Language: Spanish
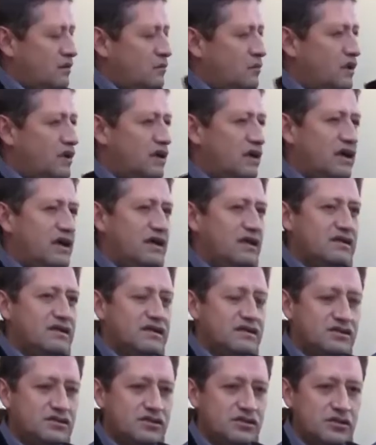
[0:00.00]
Miren, la
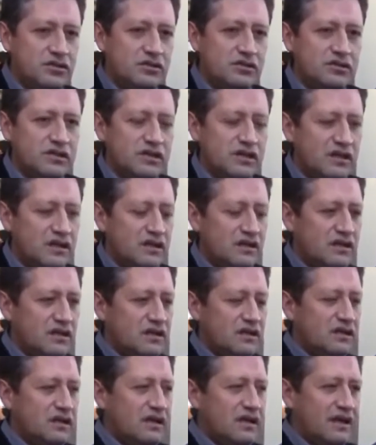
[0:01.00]
intención del,
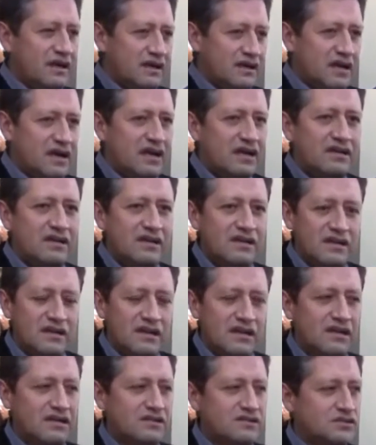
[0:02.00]
alcalde y de
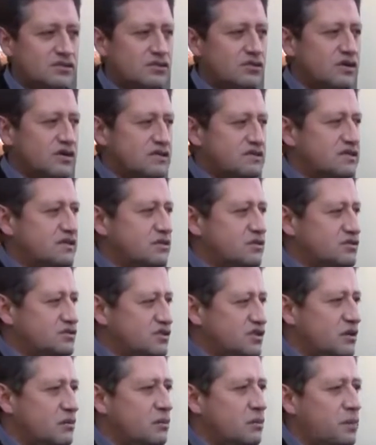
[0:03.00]
la gestión ha sido
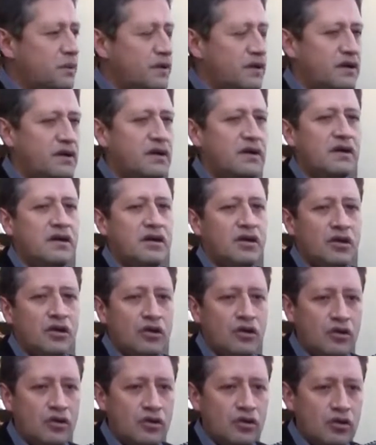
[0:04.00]
siempre
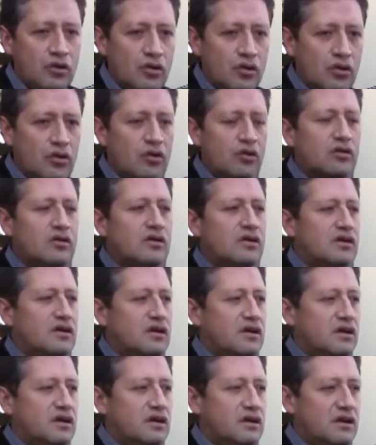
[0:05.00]
no,
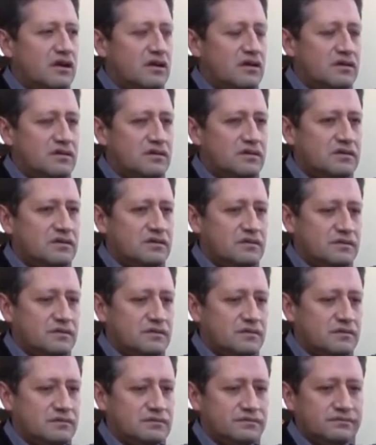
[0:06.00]
eh,
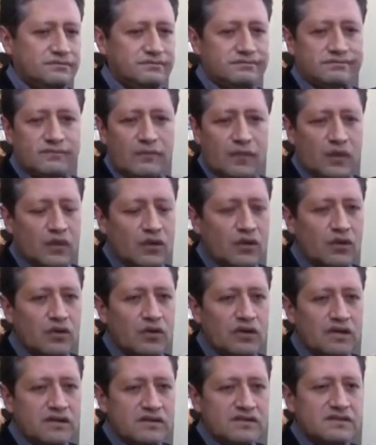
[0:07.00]

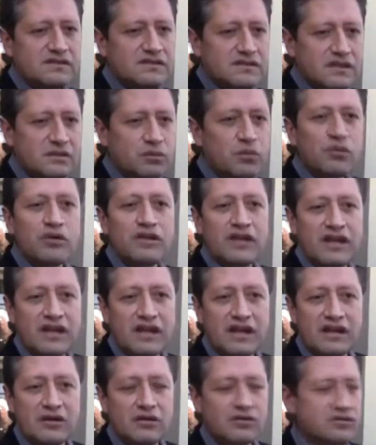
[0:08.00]
no este,
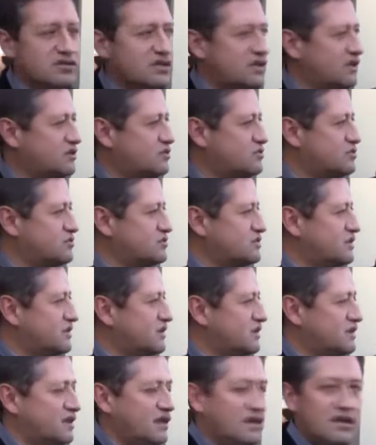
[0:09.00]
vulnerar los derechos de,
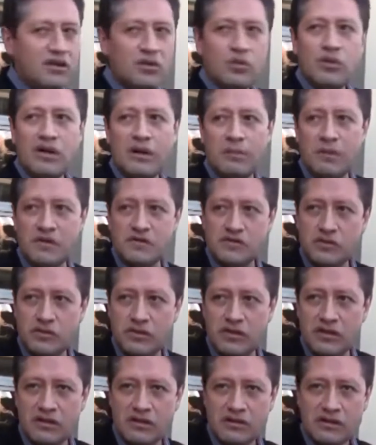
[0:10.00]
ninguna
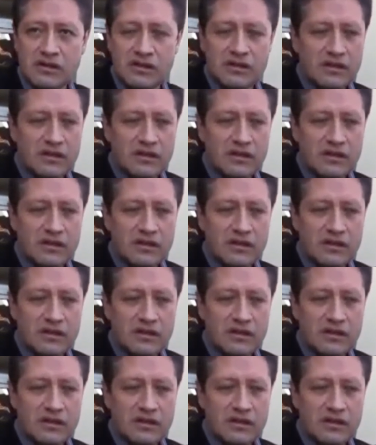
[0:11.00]
persona